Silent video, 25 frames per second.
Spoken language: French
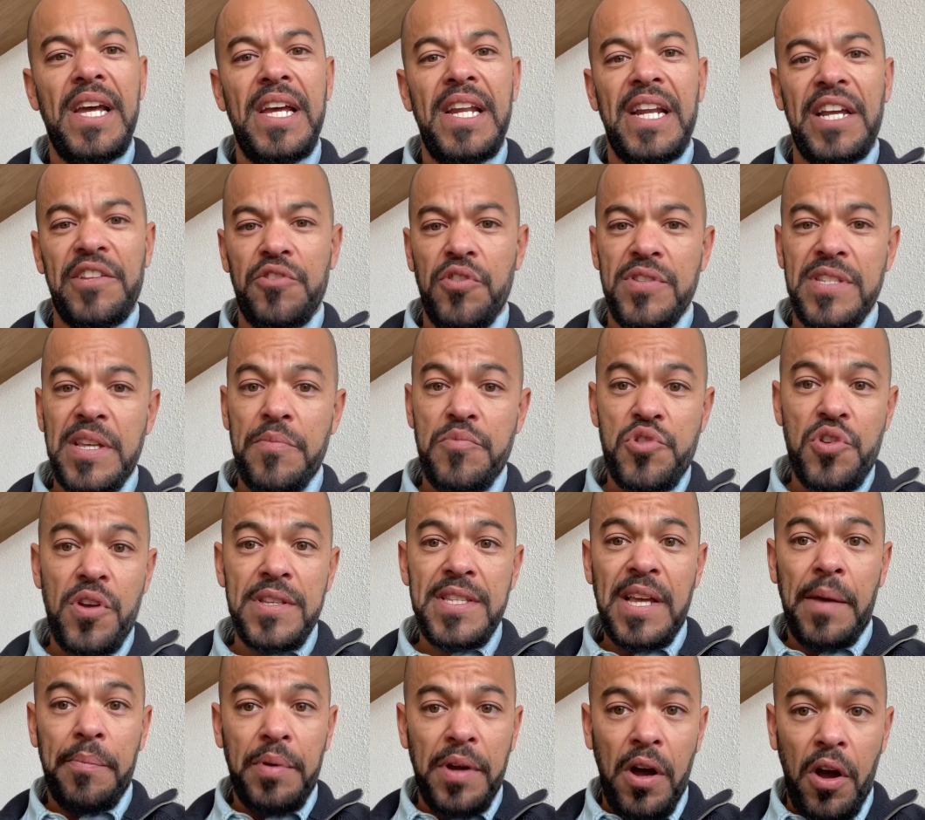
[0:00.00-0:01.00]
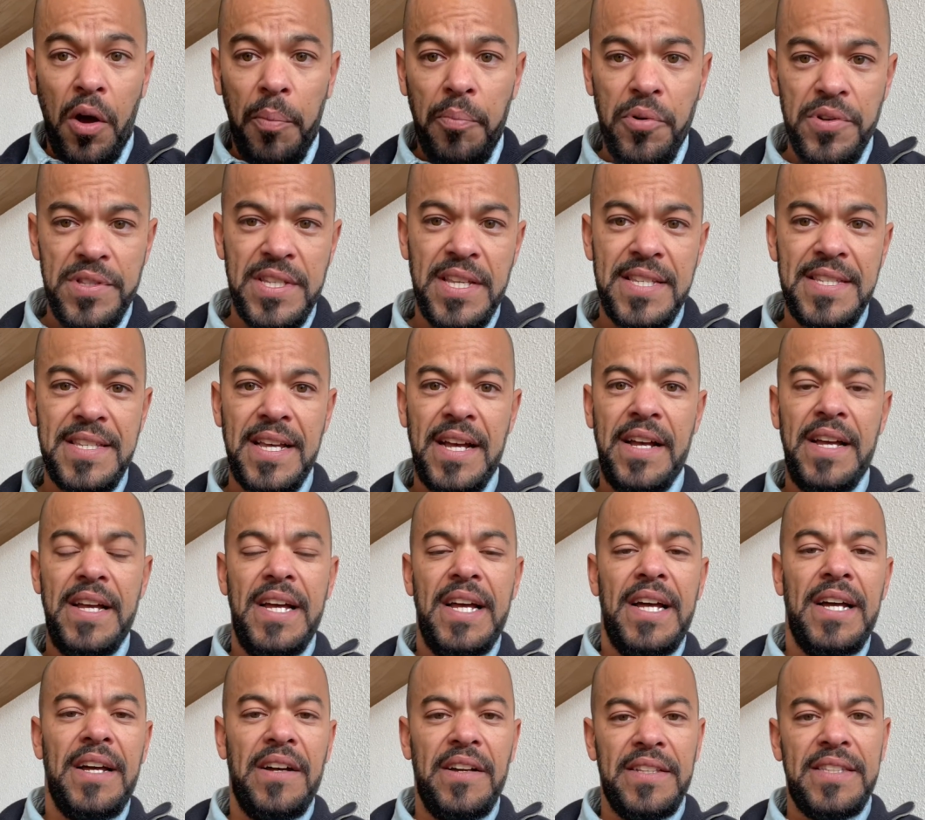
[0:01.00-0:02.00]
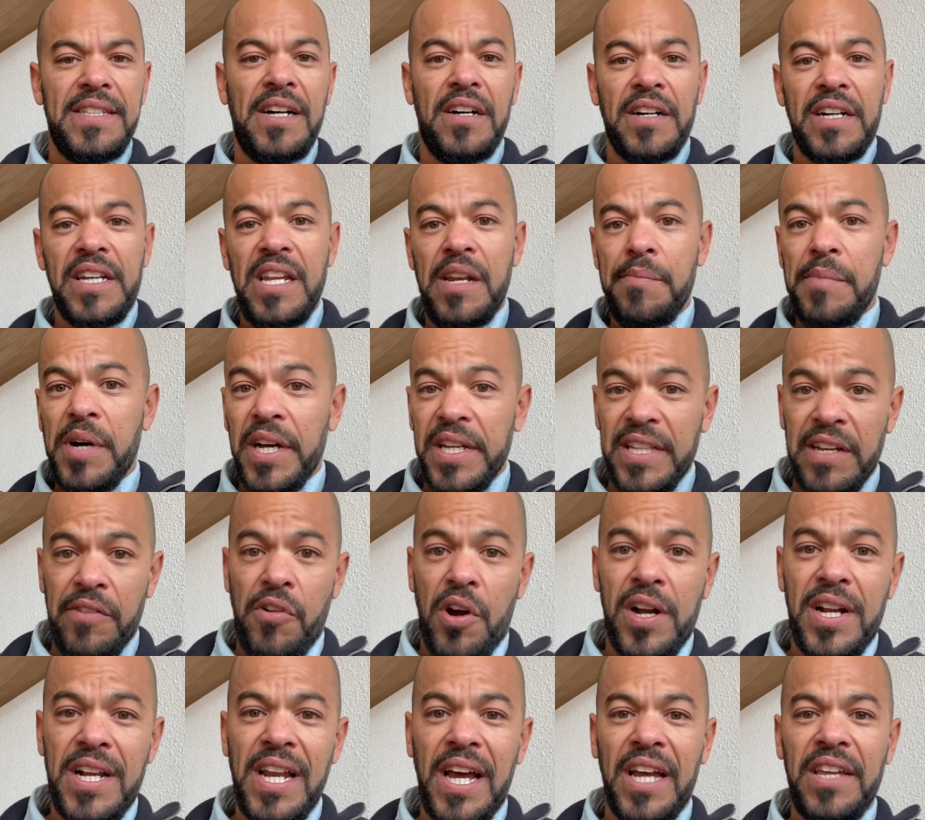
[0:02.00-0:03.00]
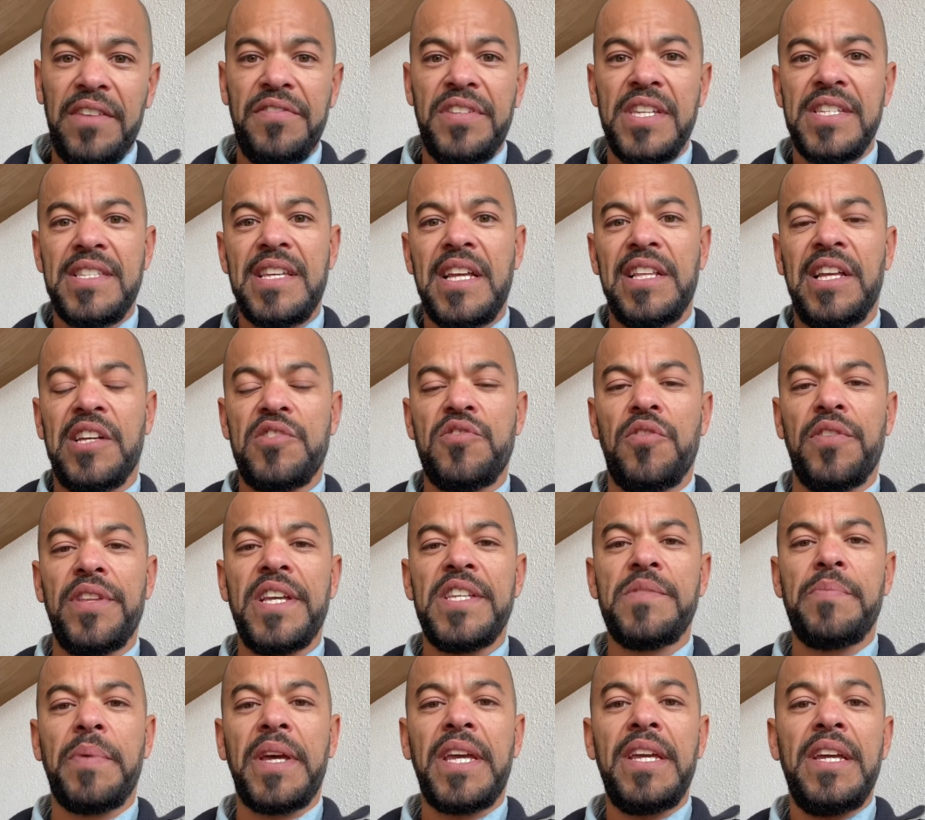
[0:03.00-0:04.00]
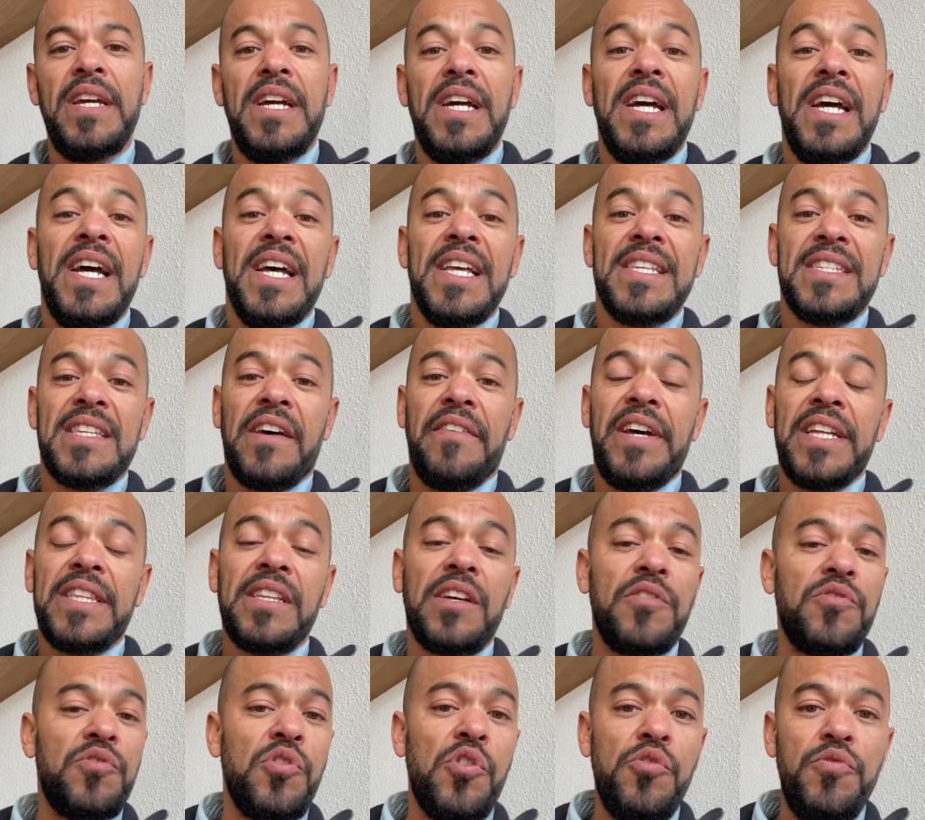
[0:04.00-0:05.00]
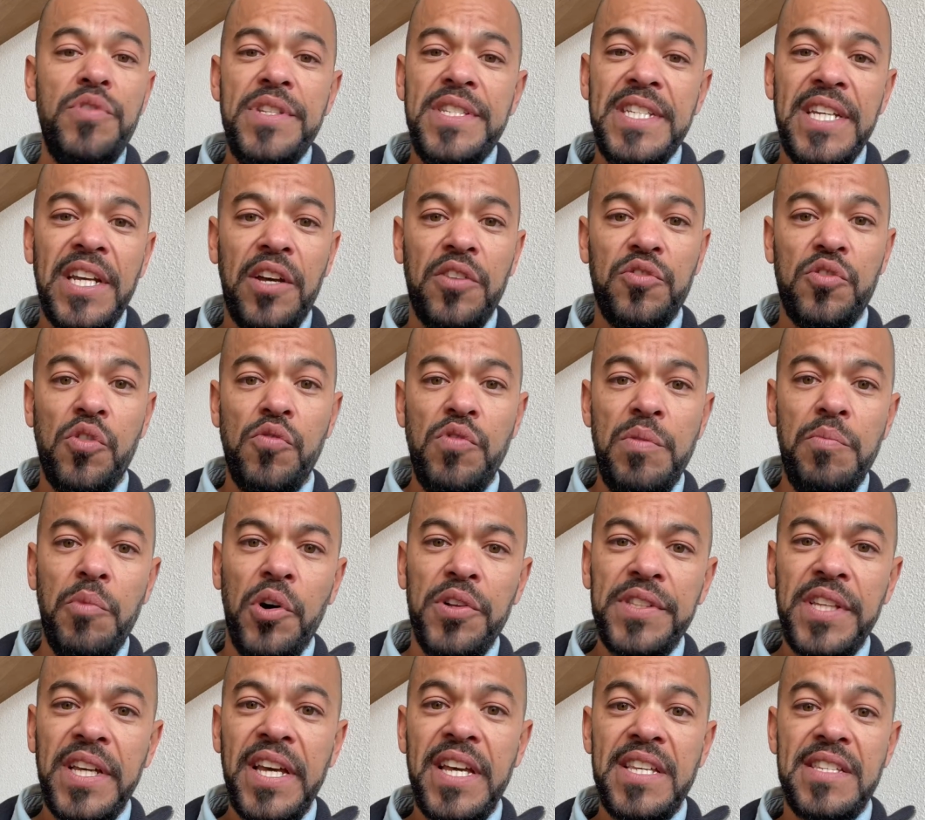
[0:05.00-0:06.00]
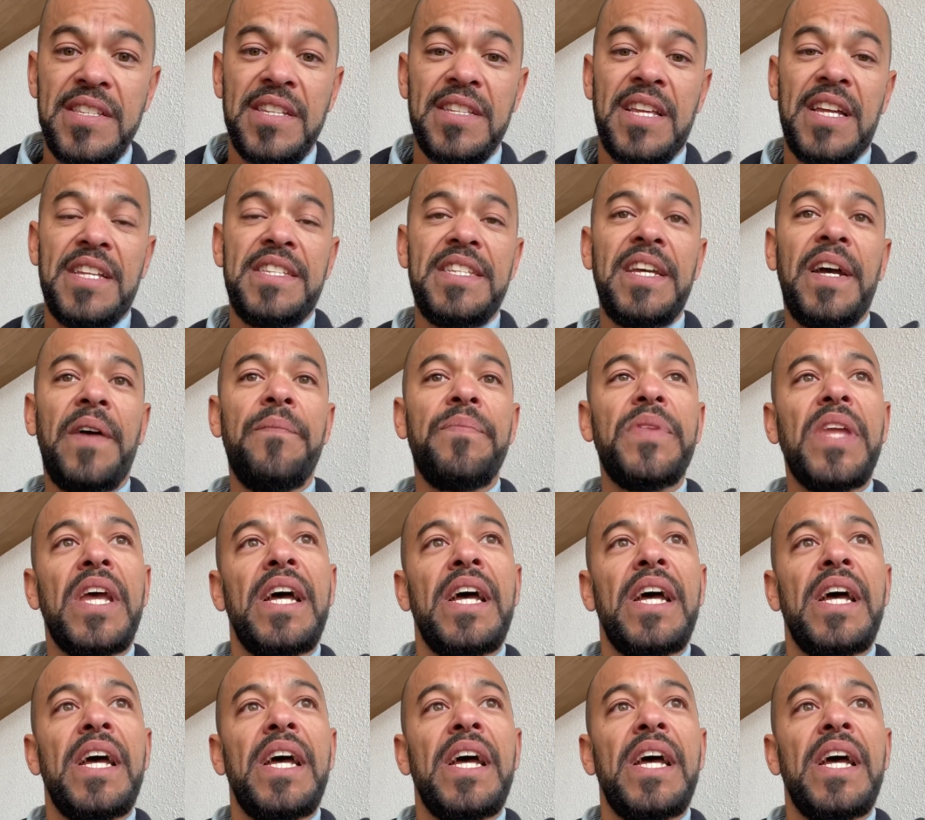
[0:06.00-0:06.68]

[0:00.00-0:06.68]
La deuxième chose, après avoir posé ça euh, tranquillement et d'avoir clarifié ça dans son esprit, ça va être de lui dire, de lui montrer, c'est-à-dire